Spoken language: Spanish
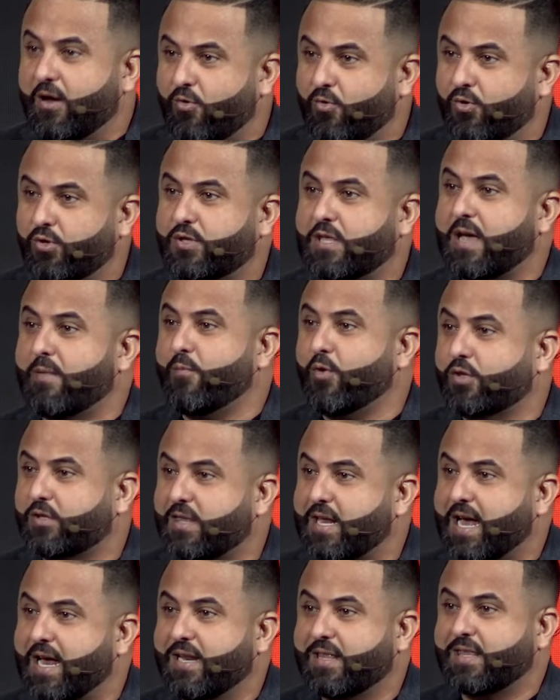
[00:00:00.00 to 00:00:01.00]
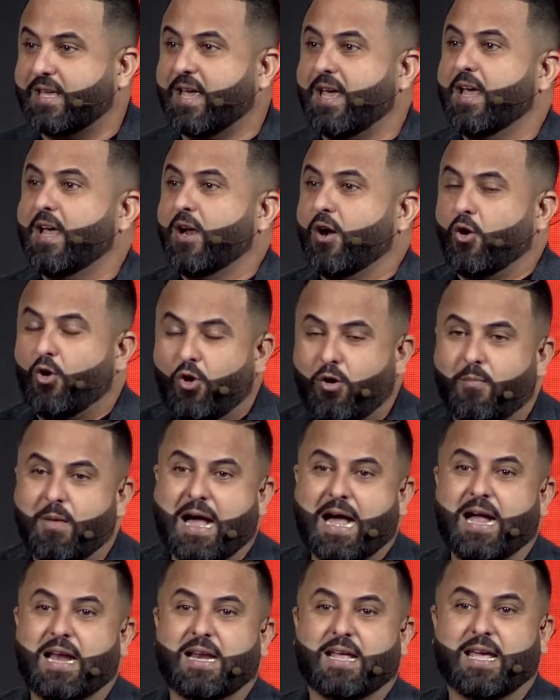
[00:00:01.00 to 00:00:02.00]
gusta es mostrarte lo
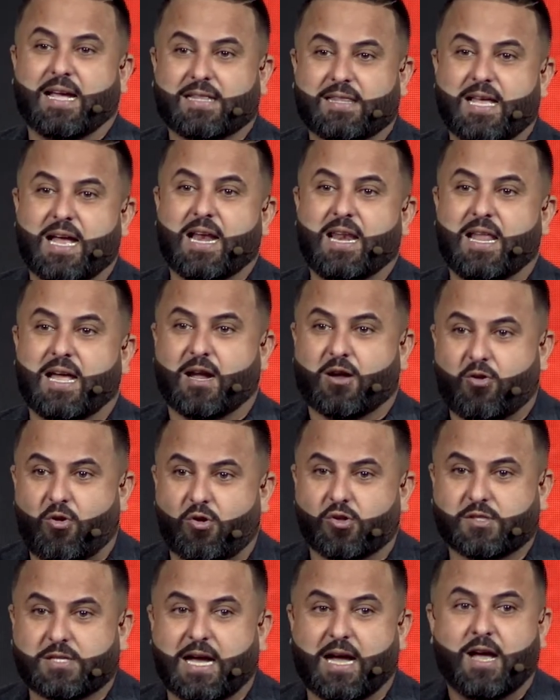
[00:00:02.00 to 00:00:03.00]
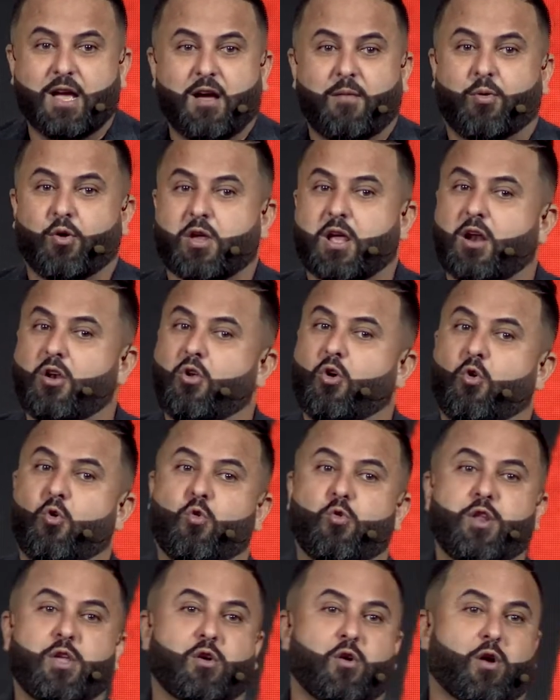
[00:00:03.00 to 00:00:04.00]
mal que están las cosas, porque es lo
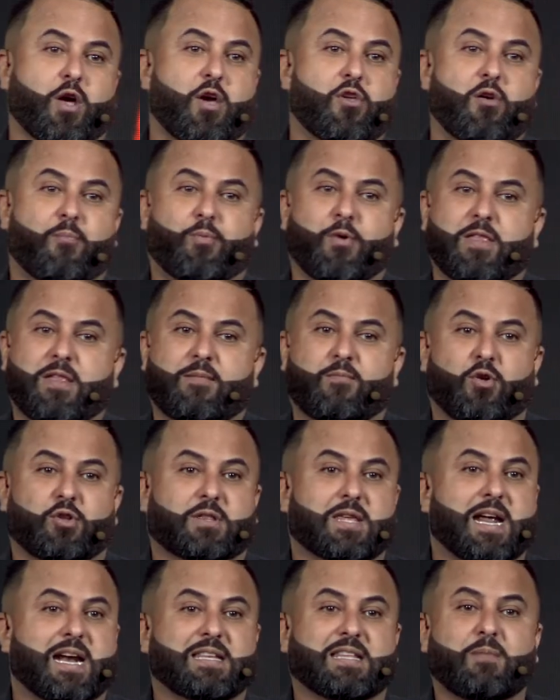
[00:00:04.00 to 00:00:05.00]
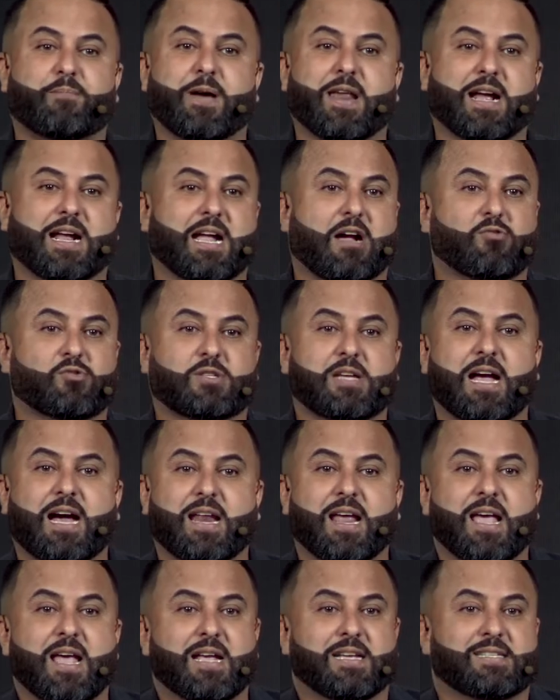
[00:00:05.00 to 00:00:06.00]
único que ellos pueden mostrarte para
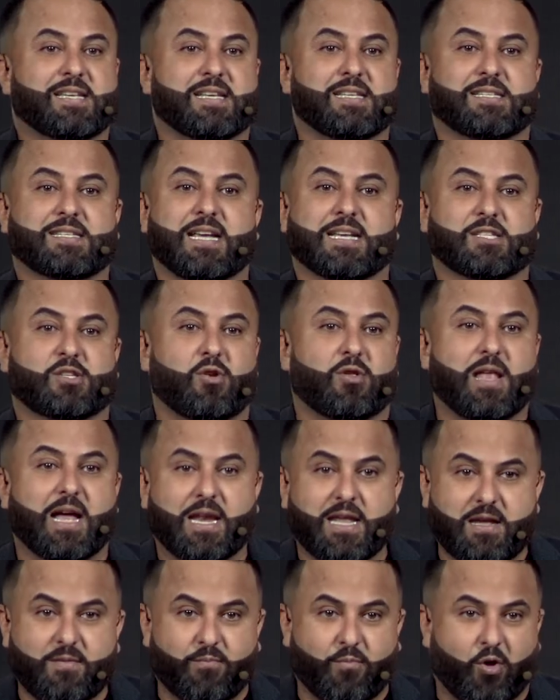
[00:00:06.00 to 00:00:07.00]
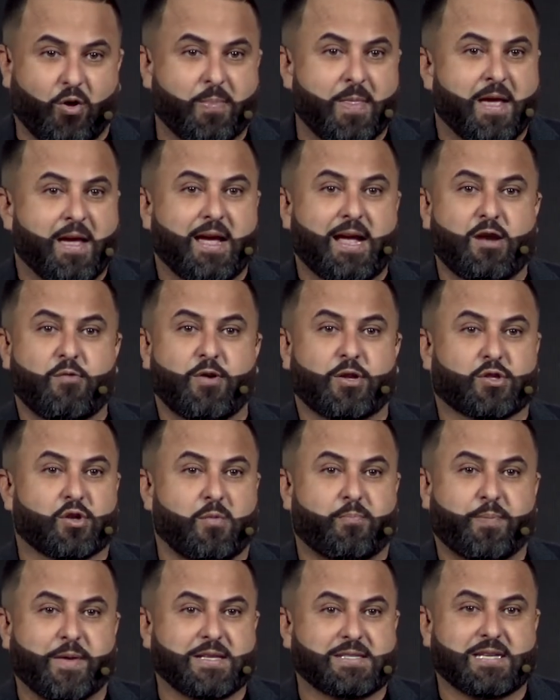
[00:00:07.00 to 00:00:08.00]
causar sensacionalismo en nuestros
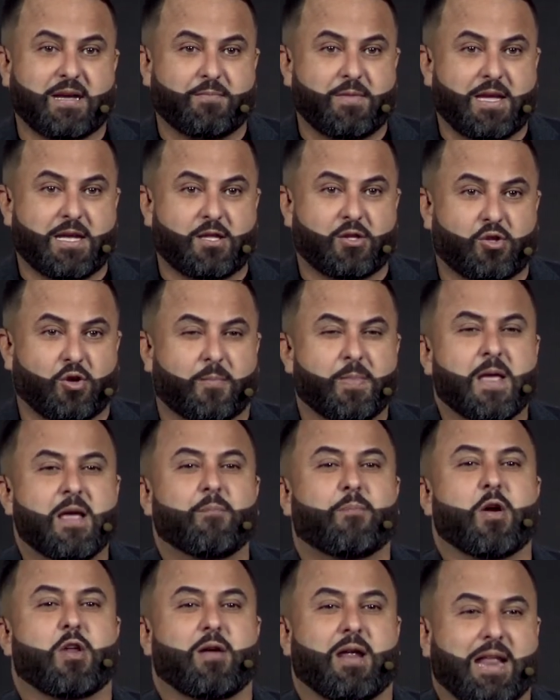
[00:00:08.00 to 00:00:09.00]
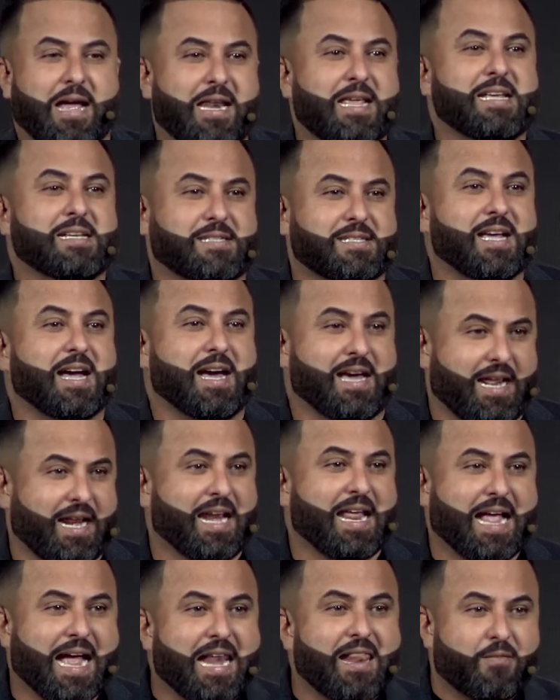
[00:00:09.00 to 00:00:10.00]
pensamientos, pero analiza
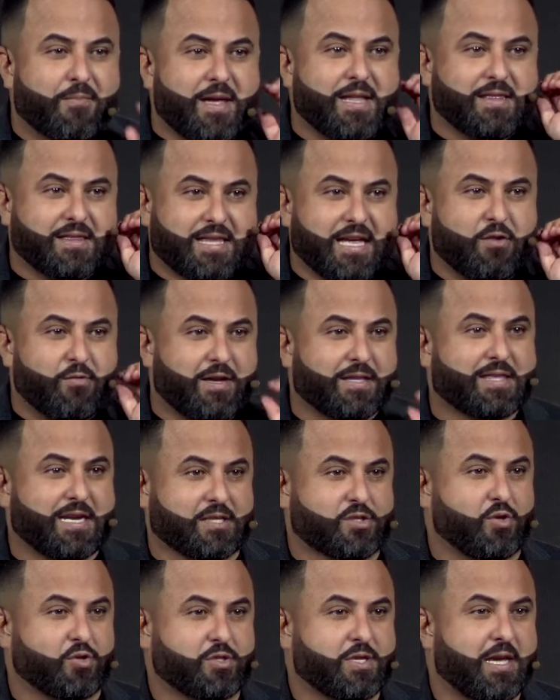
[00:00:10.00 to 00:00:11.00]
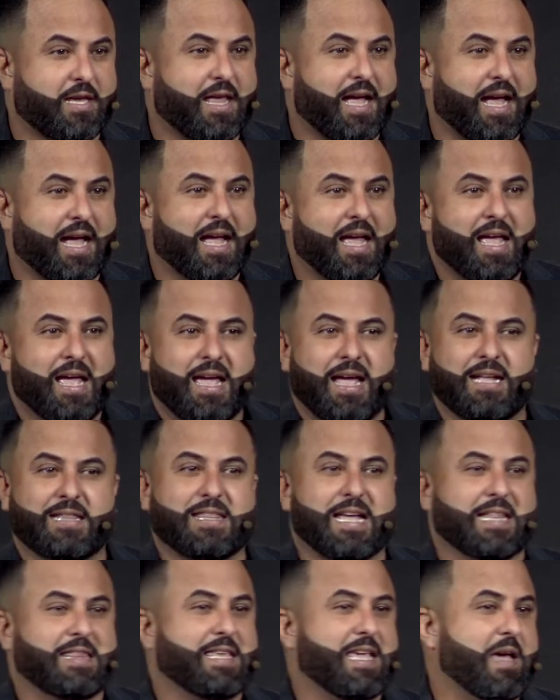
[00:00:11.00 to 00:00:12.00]
realmente nuestra sociedad
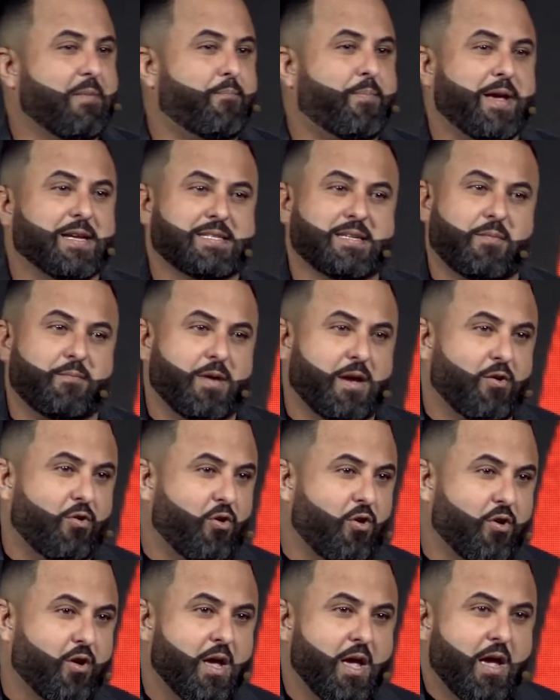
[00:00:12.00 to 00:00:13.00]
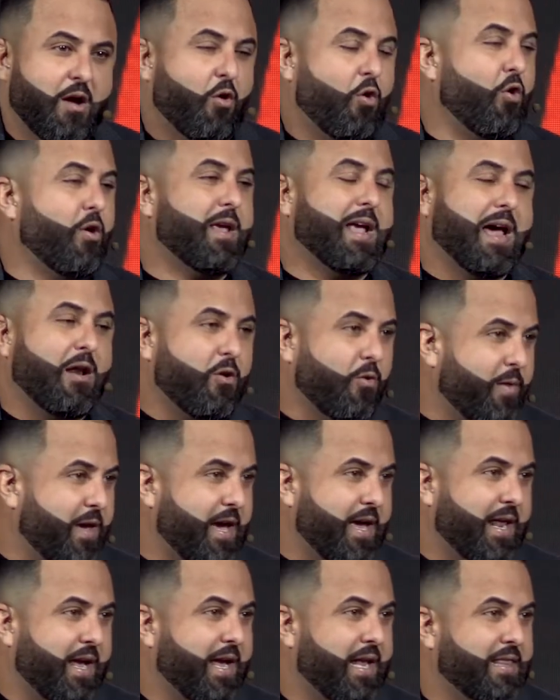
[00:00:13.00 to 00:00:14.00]
está 10 veces mejor. Óigalo
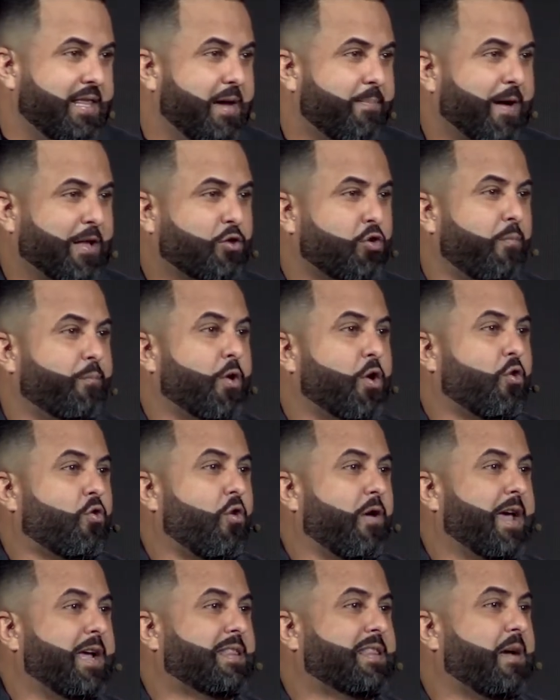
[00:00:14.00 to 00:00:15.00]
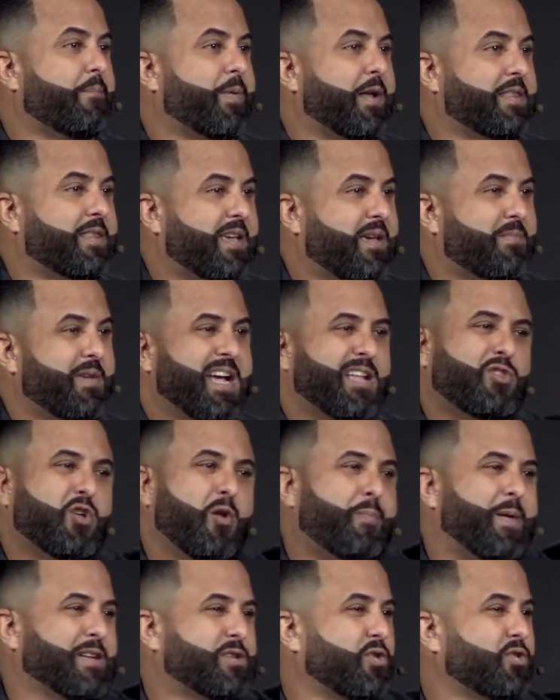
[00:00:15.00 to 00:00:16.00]
bien en el día, pastor, pero con esta pandemia, esto
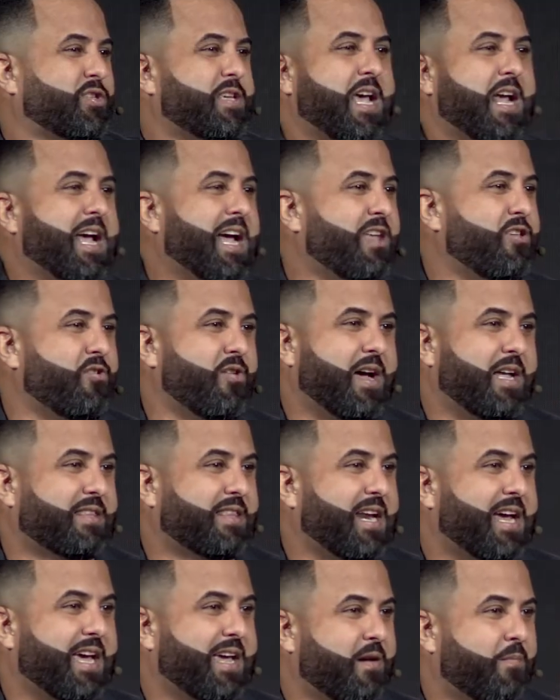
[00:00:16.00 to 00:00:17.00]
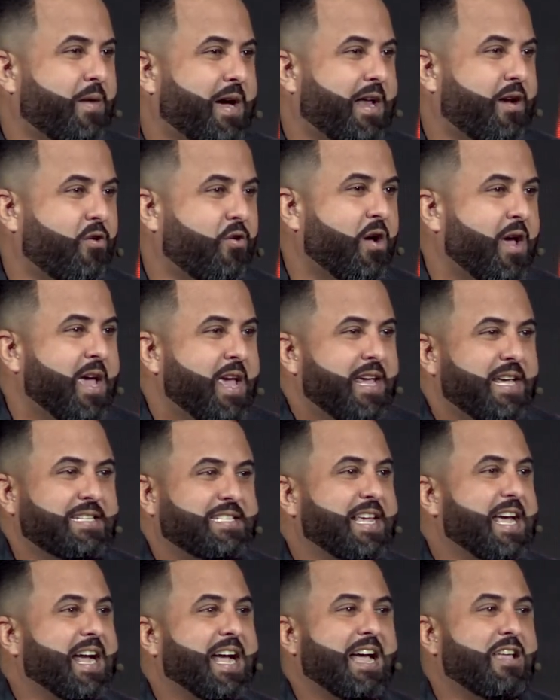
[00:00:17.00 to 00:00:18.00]
pasó 100 años atrás, hermano, y
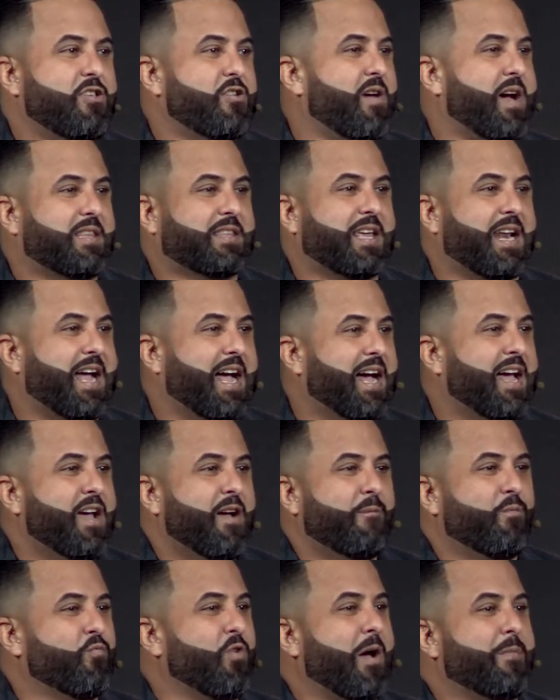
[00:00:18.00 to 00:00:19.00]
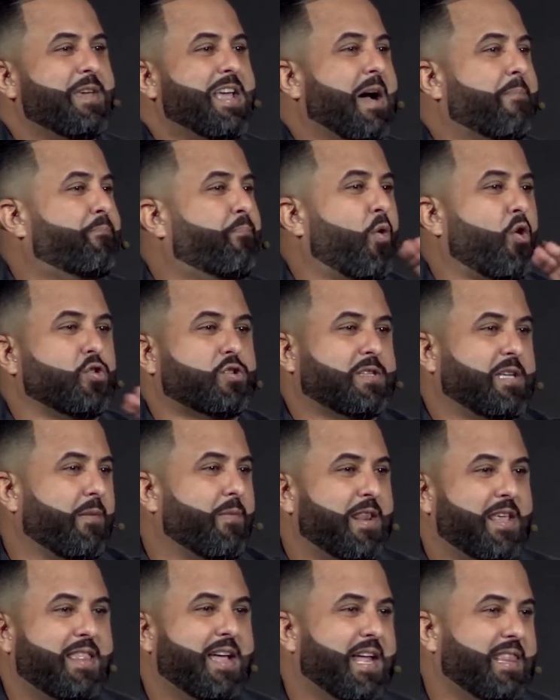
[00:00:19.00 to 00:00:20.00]
100 años atrás no había
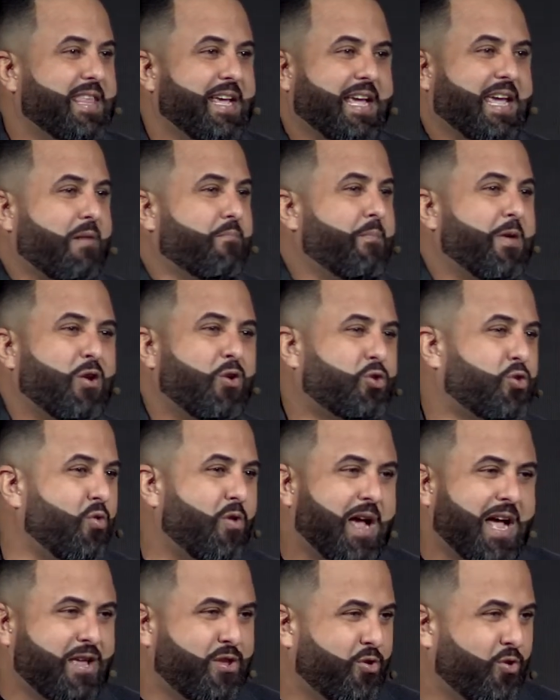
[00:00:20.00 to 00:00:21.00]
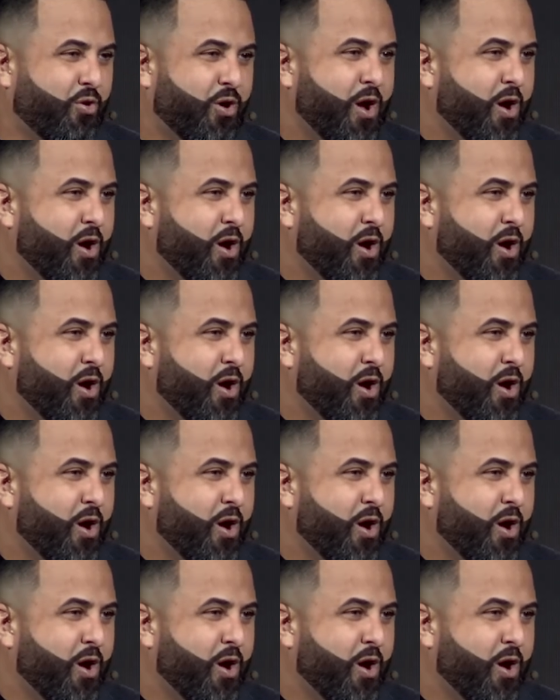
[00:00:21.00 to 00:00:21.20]
posibilidad de que en menos de un año